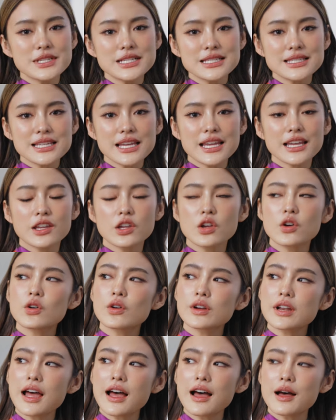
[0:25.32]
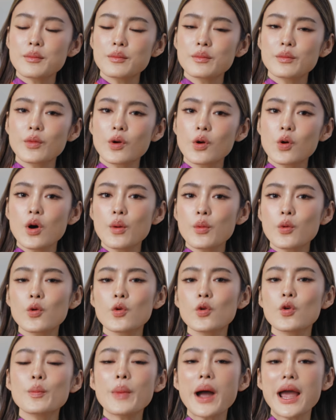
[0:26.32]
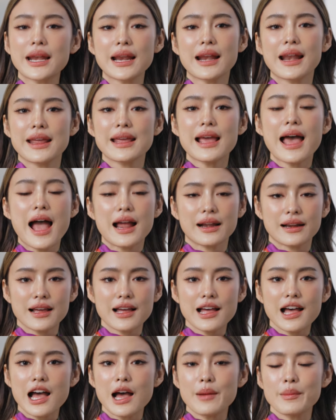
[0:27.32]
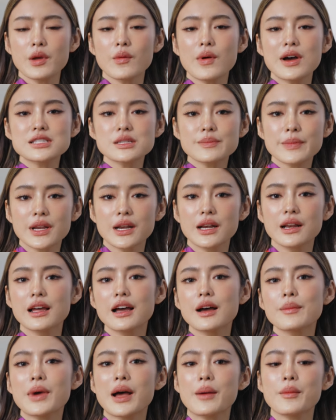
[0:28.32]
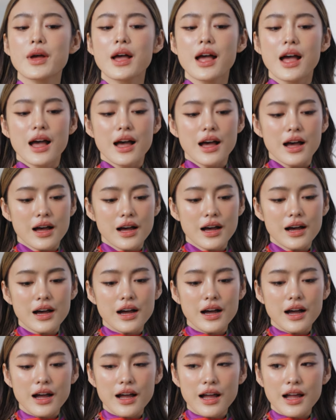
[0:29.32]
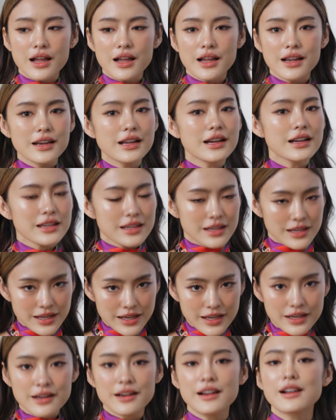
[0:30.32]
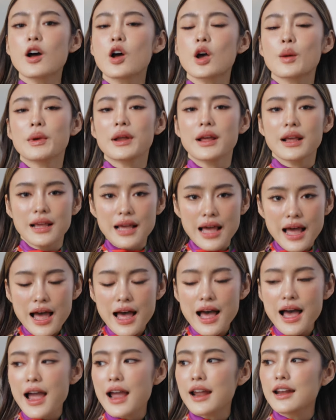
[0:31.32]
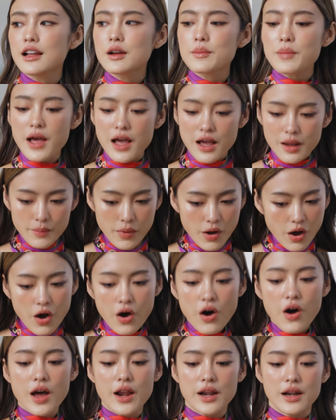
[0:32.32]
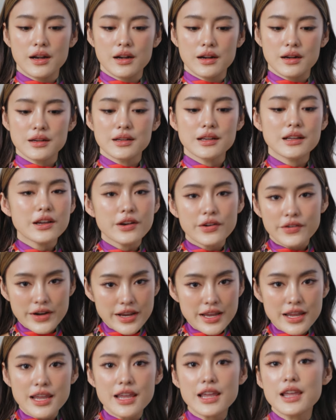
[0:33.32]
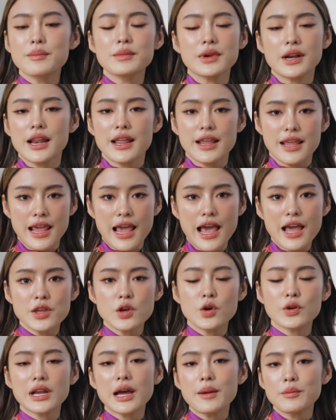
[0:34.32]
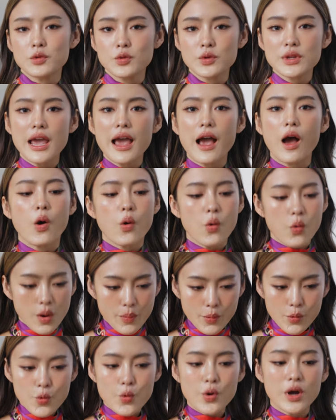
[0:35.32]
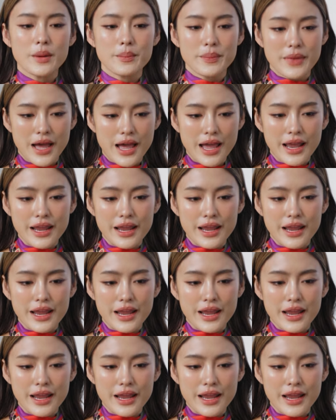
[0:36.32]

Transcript: จริงๆโยทำควบคู่ไปหลายๆอย่างนะคะ ไม่ว่าจะเป็นเรื่องแบบเรื่องกินเรื่องออกกำลังกาย เรื่องพักผ่อนครีมหรืออะไรเงี้ยโยทำทุกอย่างควบคู่กันไป